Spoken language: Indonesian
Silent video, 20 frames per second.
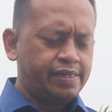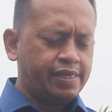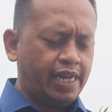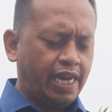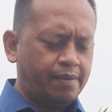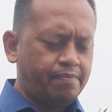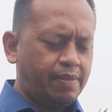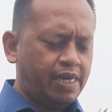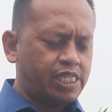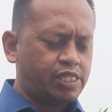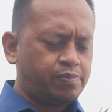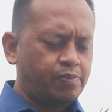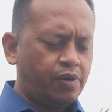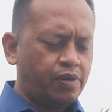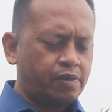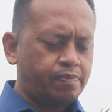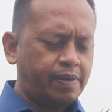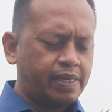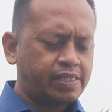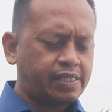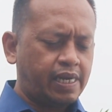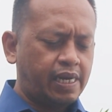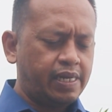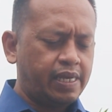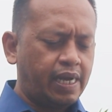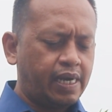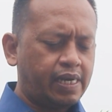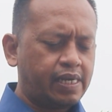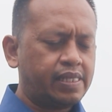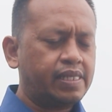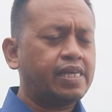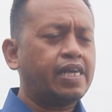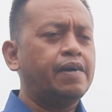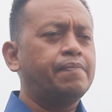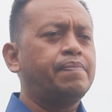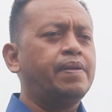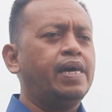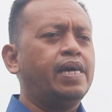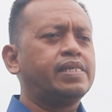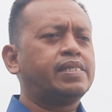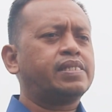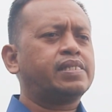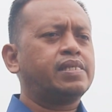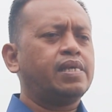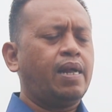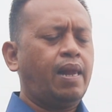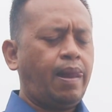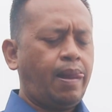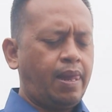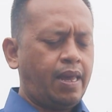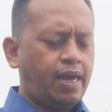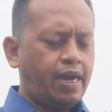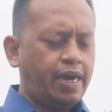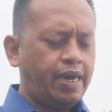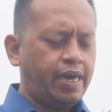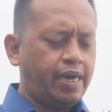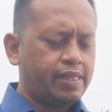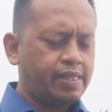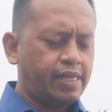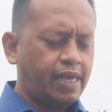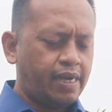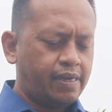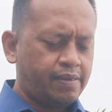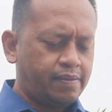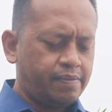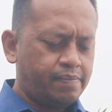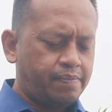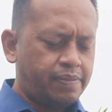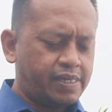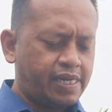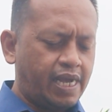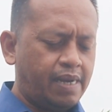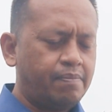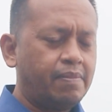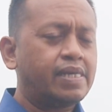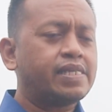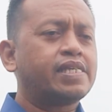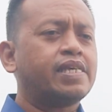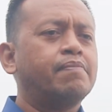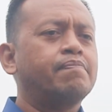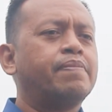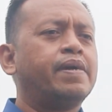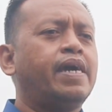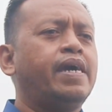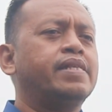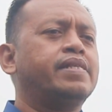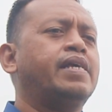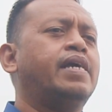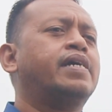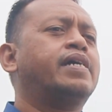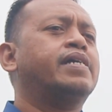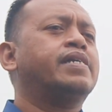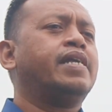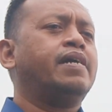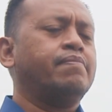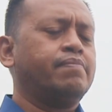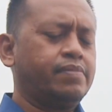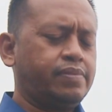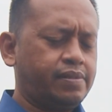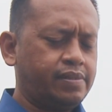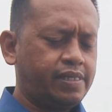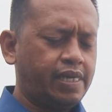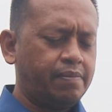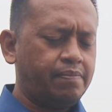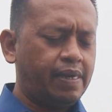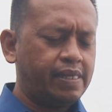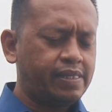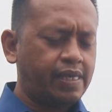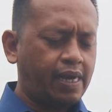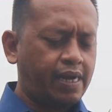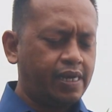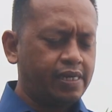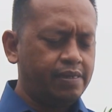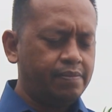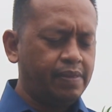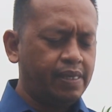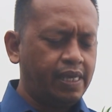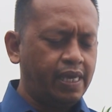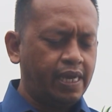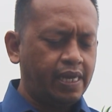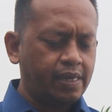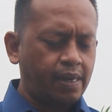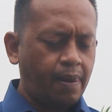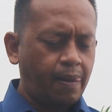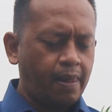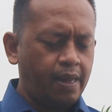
dalam Mazmur pasal yang ke-13 ayat yang pertama sampai ayat yang ke-6. Saya bacakan demikian.